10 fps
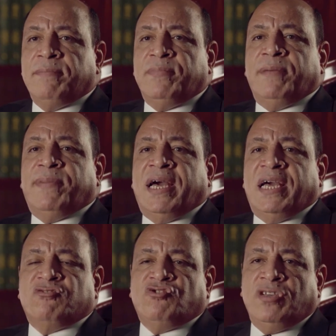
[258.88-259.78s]

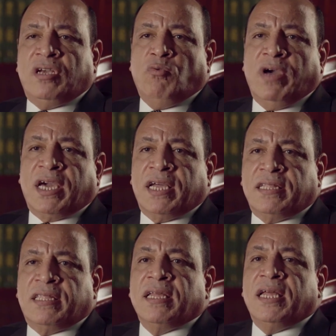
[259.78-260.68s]
بيبقى الشيك واخد
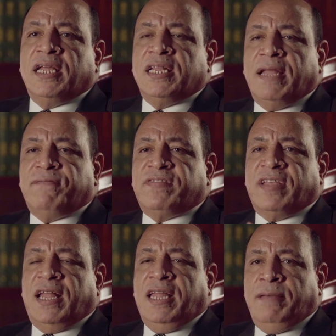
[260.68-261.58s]
نفس
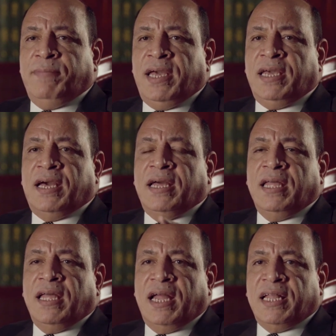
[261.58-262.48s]
الحمايه
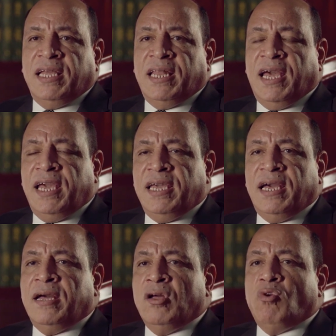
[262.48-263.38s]

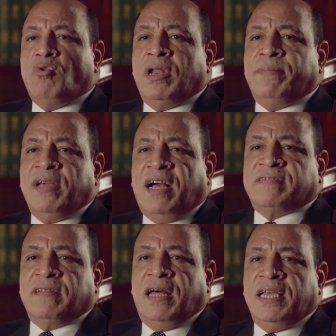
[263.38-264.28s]
الجنائية ولم
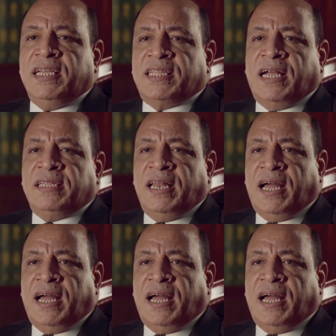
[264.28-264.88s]
يحصل أي تعديل